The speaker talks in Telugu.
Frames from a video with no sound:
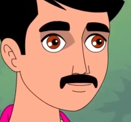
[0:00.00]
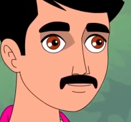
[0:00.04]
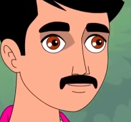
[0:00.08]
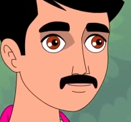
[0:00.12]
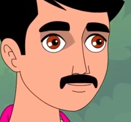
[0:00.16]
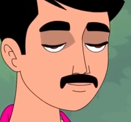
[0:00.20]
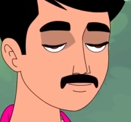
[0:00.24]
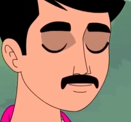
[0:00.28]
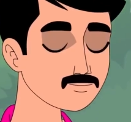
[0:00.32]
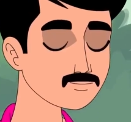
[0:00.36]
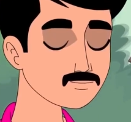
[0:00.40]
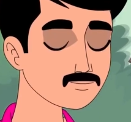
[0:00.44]

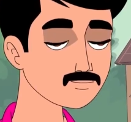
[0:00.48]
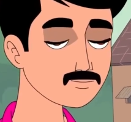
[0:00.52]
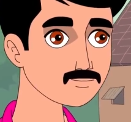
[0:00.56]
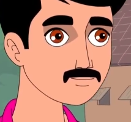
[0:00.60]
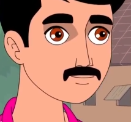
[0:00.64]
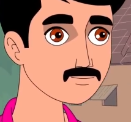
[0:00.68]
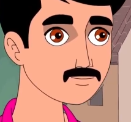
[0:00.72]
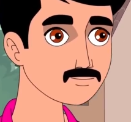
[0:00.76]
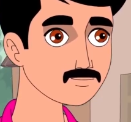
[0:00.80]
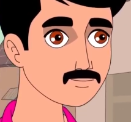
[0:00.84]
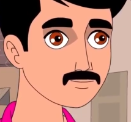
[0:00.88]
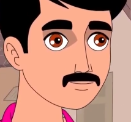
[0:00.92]
రమేష్ని
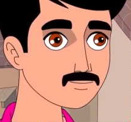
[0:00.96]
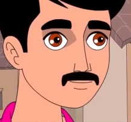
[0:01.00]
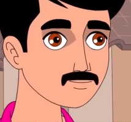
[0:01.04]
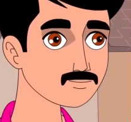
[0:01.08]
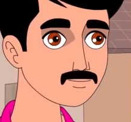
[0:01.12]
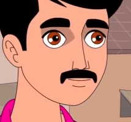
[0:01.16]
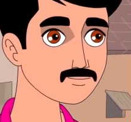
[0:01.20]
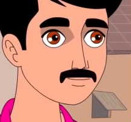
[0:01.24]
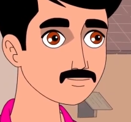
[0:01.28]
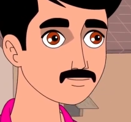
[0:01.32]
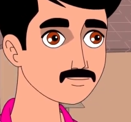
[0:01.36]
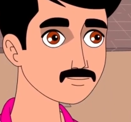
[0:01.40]
ఇంట్లో
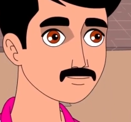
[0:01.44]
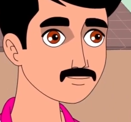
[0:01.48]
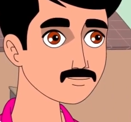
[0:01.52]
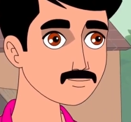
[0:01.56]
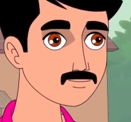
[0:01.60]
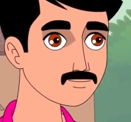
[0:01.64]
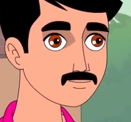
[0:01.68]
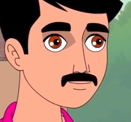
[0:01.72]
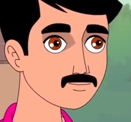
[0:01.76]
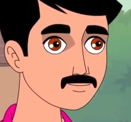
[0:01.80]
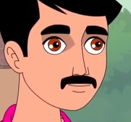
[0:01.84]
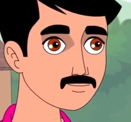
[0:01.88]
నుంచి
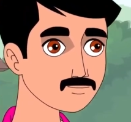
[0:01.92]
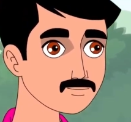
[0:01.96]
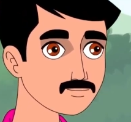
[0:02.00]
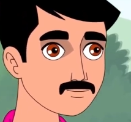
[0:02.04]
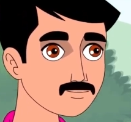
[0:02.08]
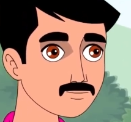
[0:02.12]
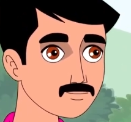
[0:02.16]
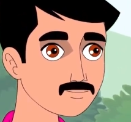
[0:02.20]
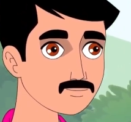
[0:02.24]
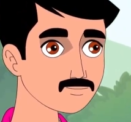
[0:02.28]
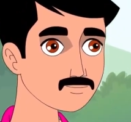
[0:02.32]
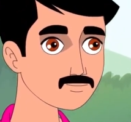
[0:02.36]
పంపించేస్తుంది
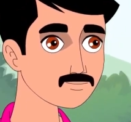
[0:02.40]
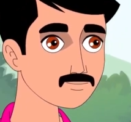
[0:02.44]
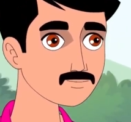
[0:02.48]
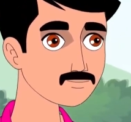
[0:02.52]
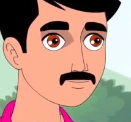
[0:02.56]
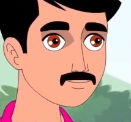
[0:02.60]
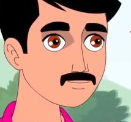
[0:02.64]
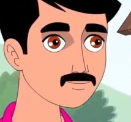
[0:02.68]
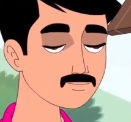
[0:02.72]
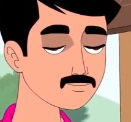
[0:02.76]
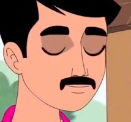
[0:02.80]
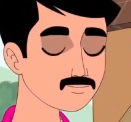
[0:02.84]

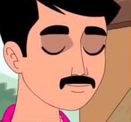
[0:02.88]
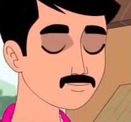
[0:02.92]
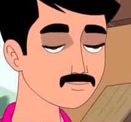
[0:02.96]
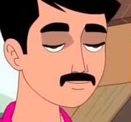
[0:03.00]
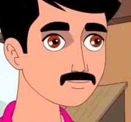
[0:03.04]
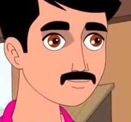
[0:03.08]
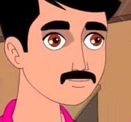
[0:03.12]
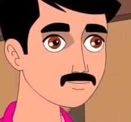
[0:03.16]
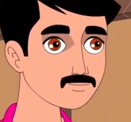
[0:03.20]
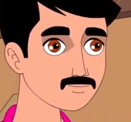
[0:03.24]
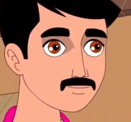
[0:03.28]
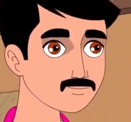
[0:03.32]

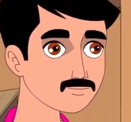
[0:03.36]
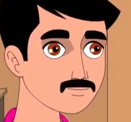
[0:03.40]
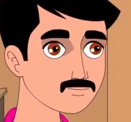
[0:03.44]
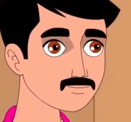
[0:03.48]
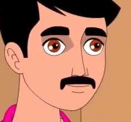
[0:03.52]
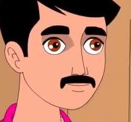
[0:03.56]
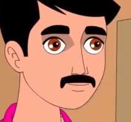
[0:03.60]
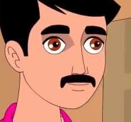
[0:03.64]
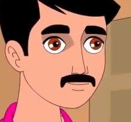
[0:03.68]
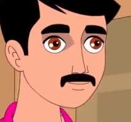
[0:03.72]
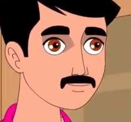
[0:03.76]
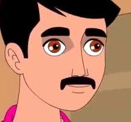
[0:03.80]
ఇక
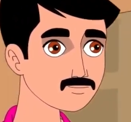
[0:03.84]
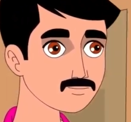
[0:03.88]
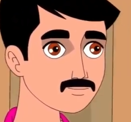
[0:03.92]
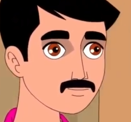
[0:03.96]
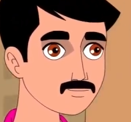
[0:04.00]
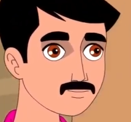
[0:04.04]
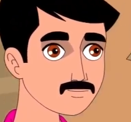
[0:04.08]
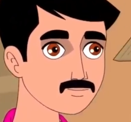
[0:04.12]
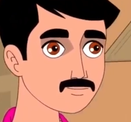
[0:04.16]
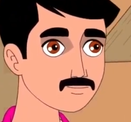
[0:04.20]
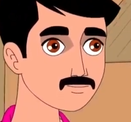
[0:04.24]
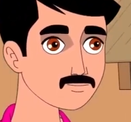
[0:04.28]
రమేష్
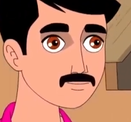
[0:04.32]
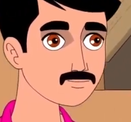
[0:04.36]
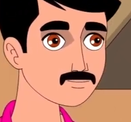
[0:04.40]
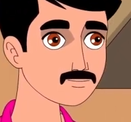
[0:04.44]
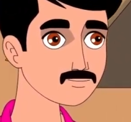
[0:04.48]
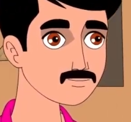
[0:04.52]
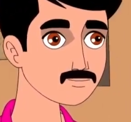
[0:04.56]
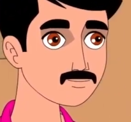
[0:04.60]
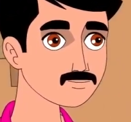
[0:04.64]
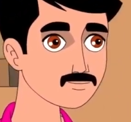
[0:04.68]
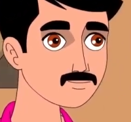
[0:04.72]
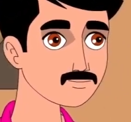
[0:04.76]

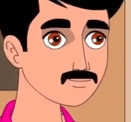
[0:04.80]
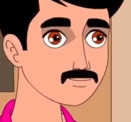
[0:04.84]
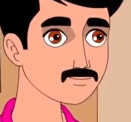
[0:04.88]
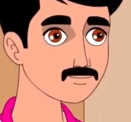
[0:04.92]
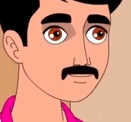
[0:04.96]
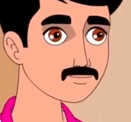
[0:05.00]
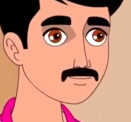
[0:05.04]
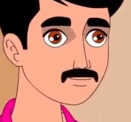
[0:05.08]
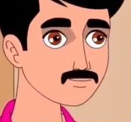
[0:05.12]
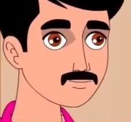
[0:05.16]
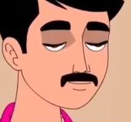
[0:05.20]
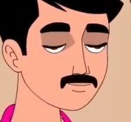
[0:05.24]
అనామిక
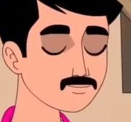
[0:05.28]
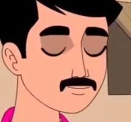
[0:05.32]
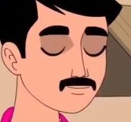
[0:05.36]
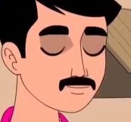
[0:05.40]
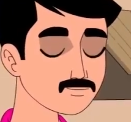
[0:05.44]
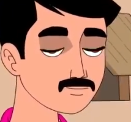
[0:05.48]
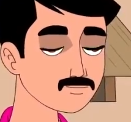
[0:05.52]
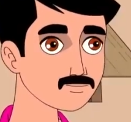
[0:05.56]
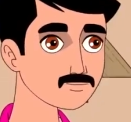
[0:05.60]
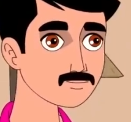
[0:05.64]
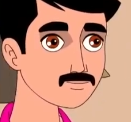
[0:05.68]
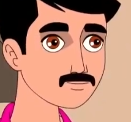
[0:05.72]
శారదలు ఉన్న
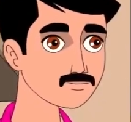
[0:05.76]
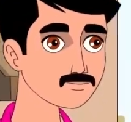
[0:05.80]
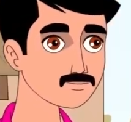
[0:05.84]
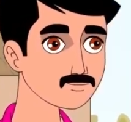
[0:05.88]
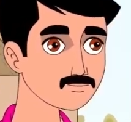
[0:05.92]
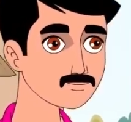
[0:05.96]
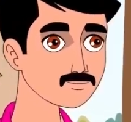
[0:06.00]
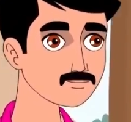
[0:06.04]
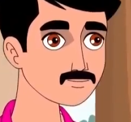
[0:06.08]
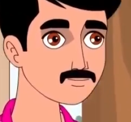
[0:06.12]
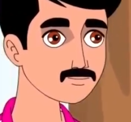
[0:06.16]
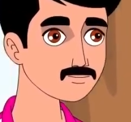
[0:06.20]

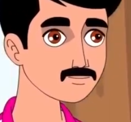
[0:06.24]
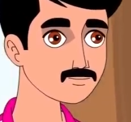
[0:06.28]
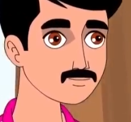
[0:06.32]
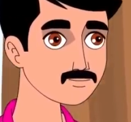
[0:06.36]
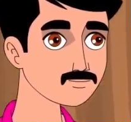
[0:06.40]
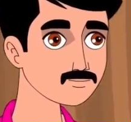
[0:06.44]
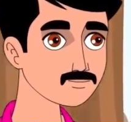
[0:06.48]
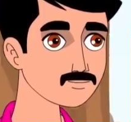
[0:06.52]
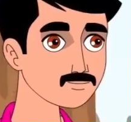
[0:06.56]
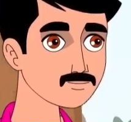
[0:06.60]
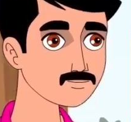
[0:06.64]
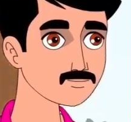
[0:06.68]
ఆశ్రమాన్ని
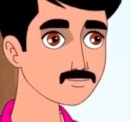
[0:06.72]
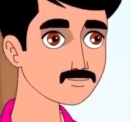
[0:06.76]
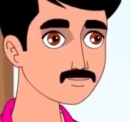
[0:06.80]
వెతుక్కుంటూ